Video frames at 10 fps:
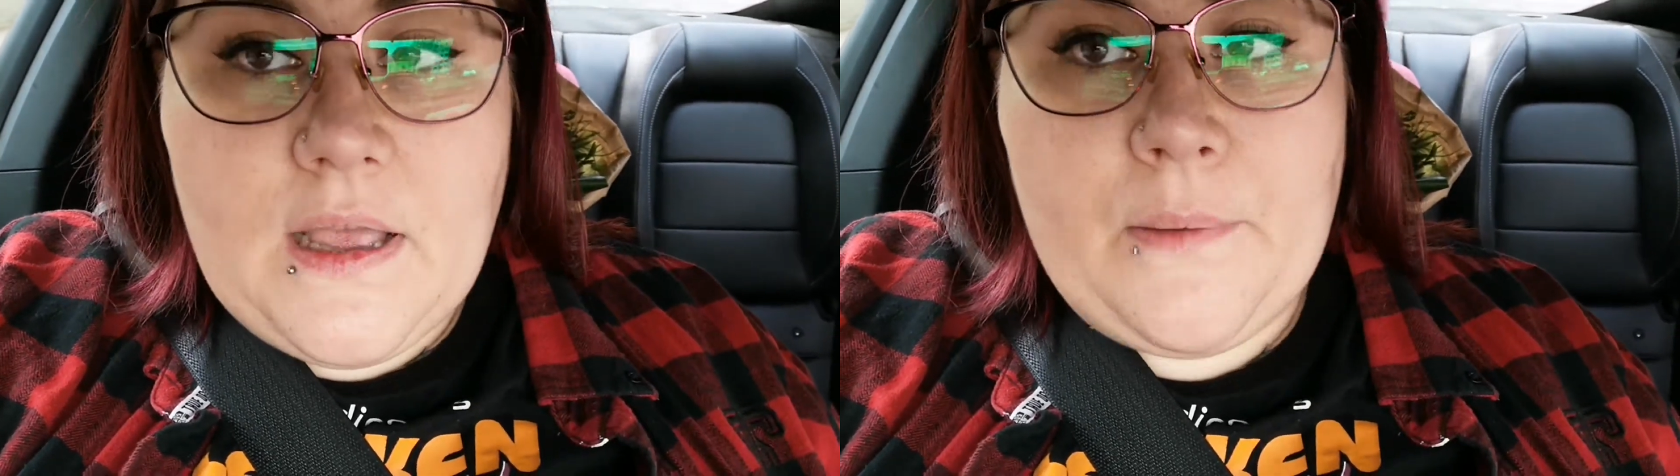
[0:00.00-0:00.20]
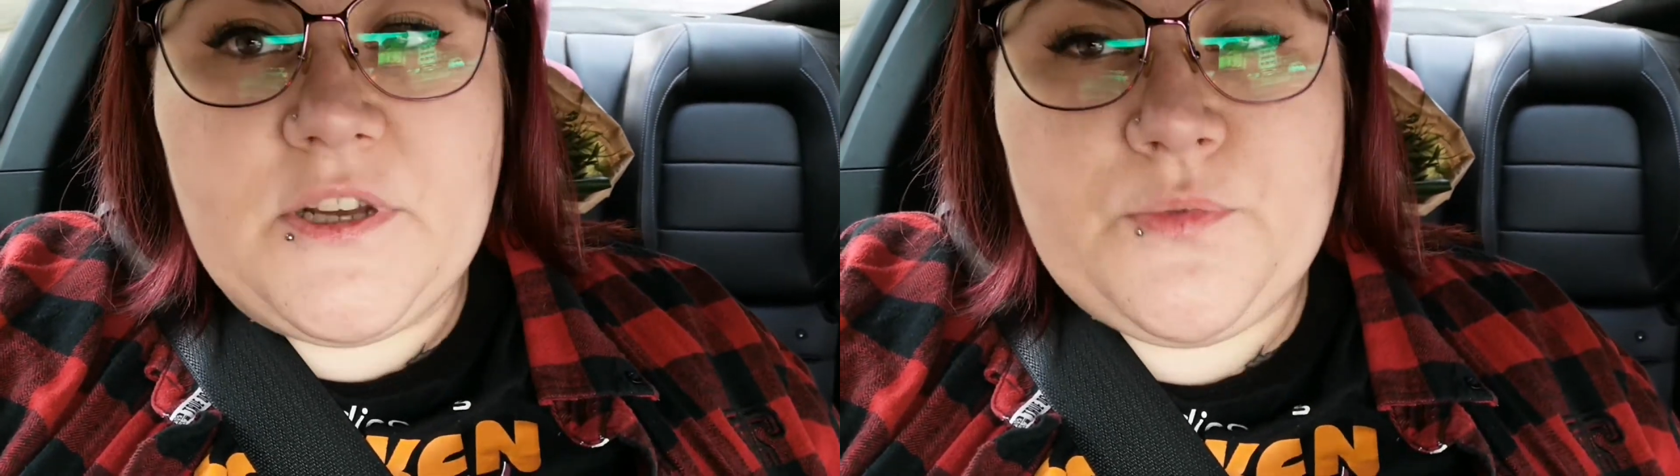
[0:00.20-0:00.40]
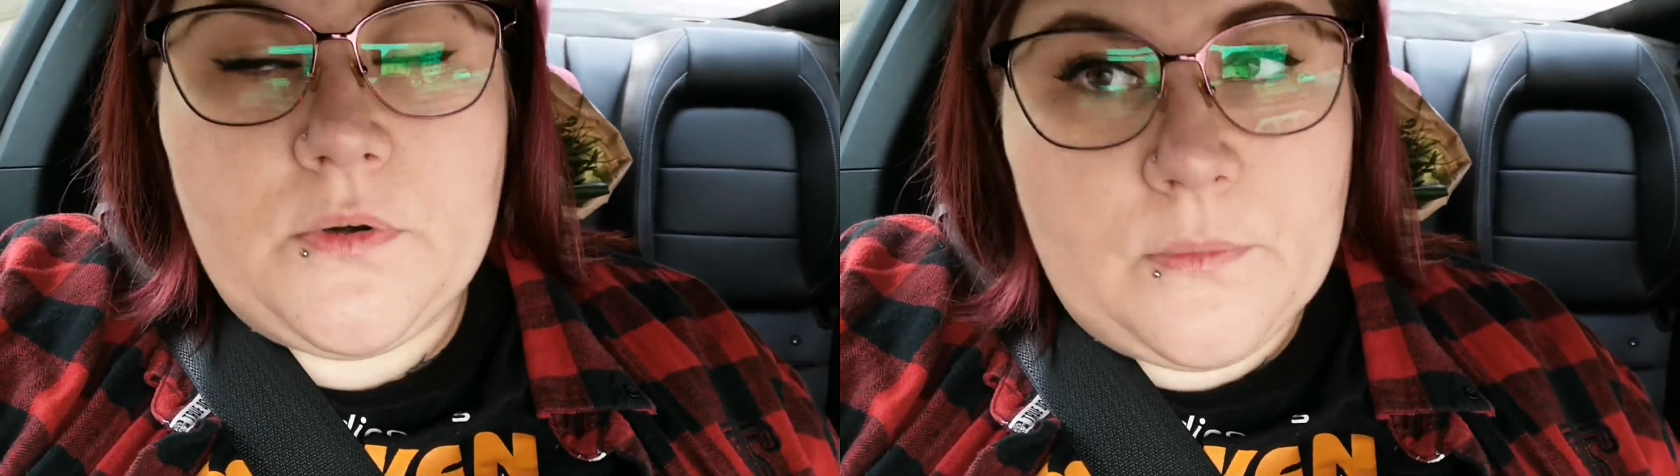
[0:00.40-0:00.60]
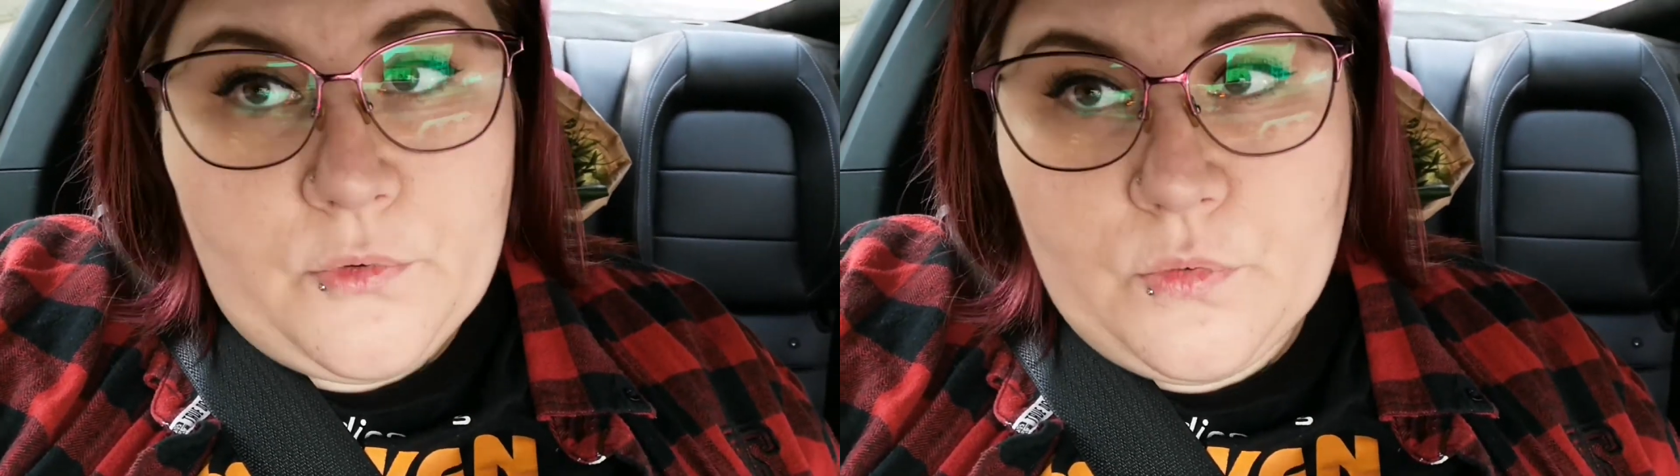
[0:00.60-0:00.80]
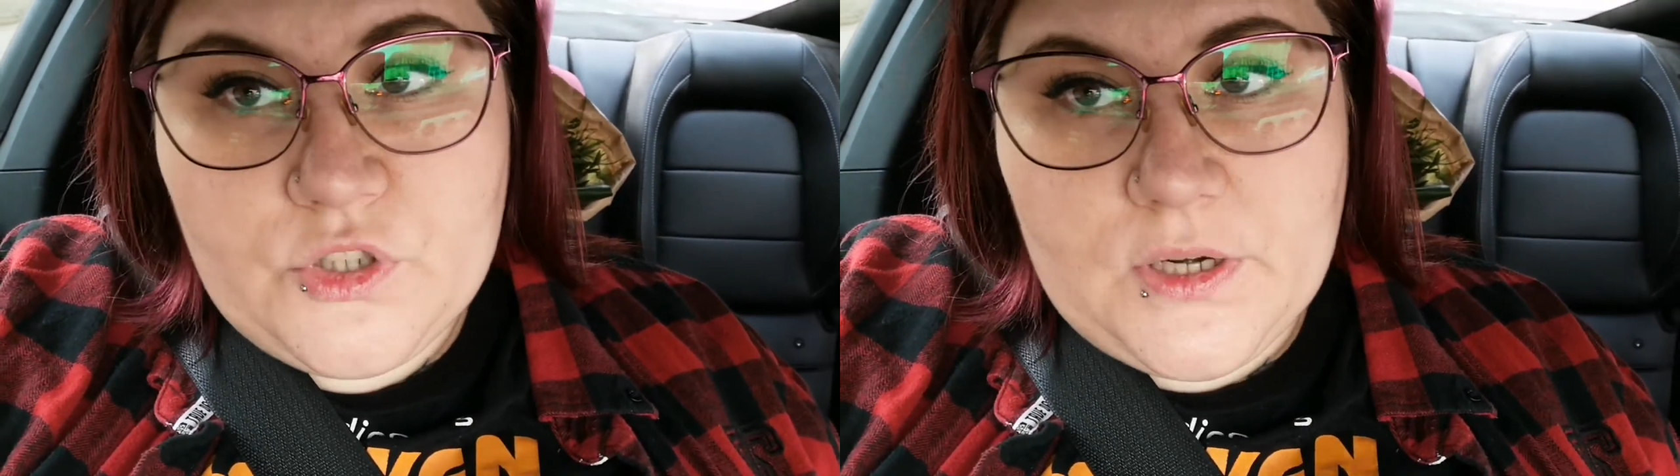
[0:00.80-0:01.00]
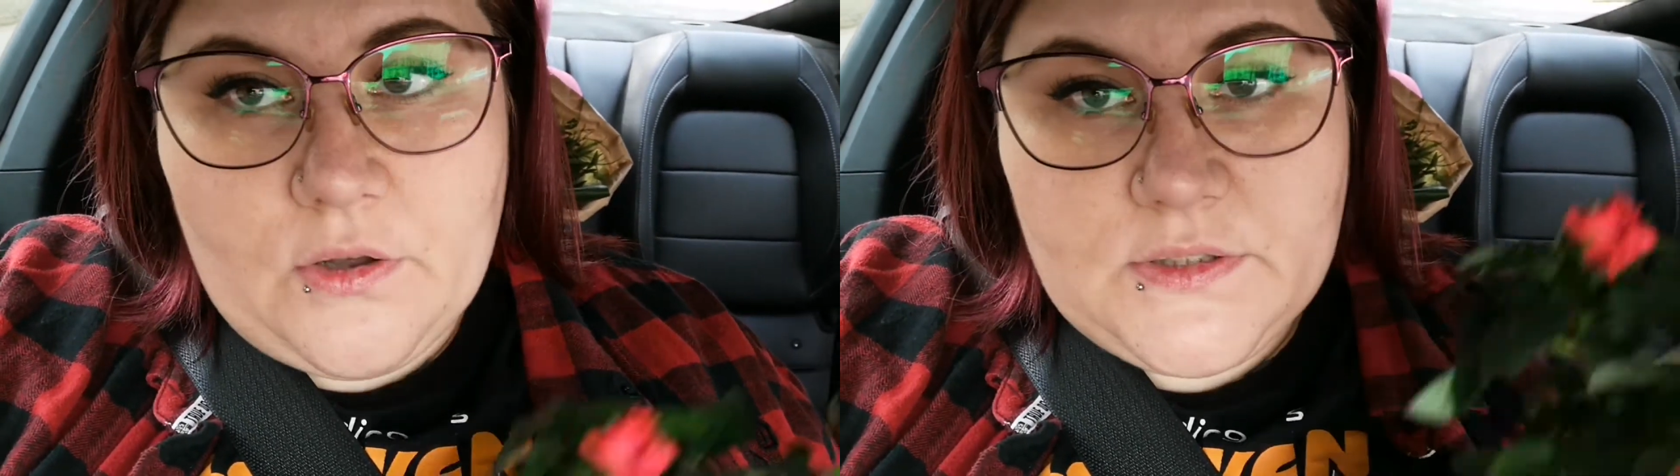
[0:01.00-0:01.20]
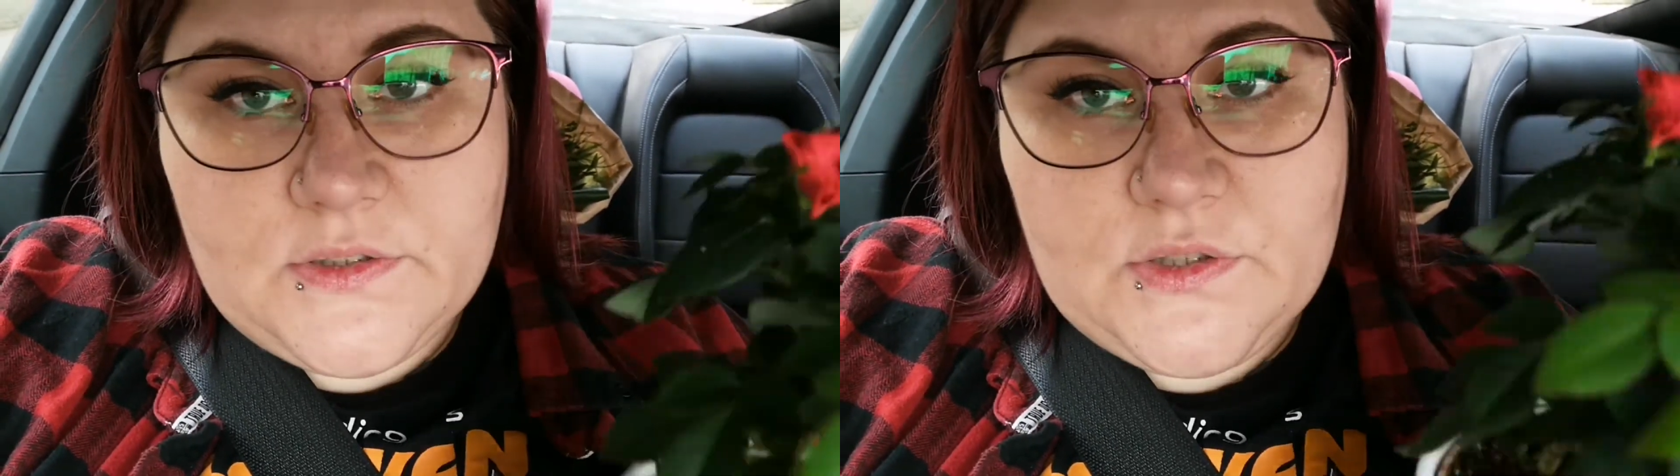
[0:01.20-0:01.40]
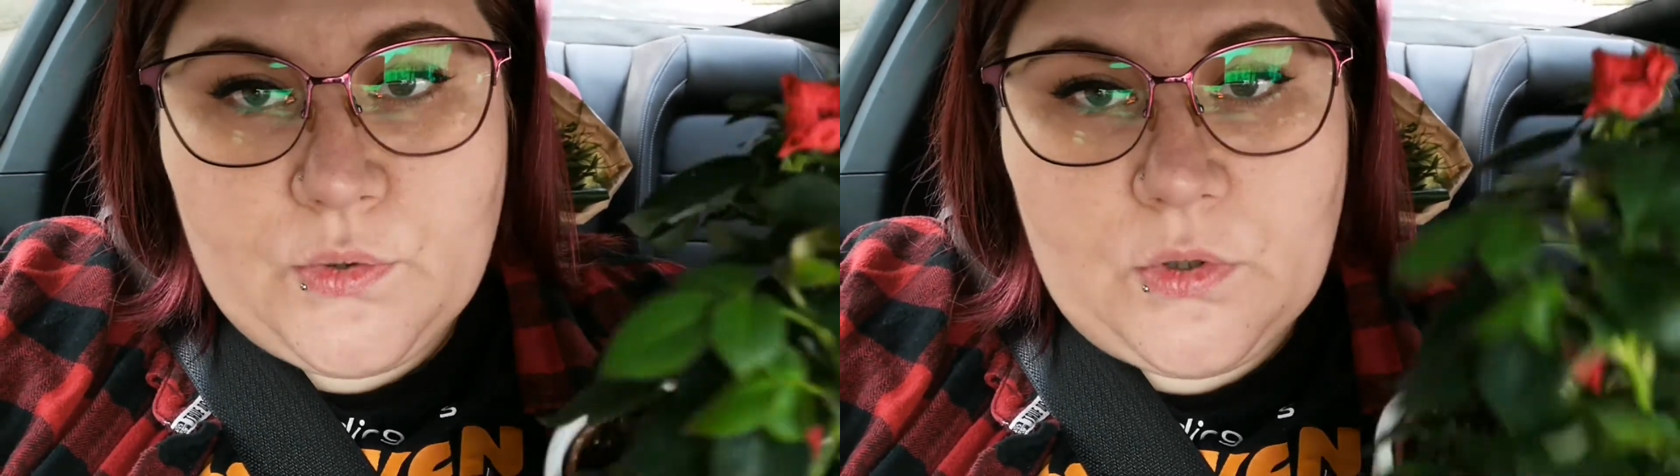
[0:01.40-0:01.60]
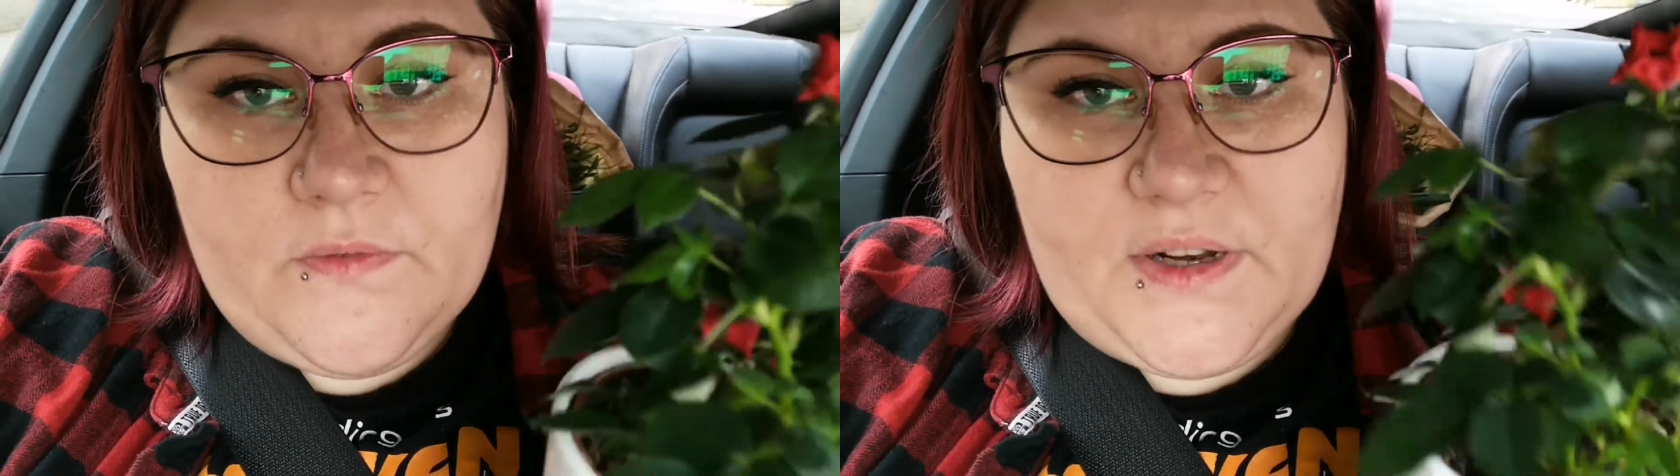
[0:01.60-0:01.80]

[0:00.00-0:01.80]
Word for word: aber ich wollte noch einen Blumenstrauß dazu holen,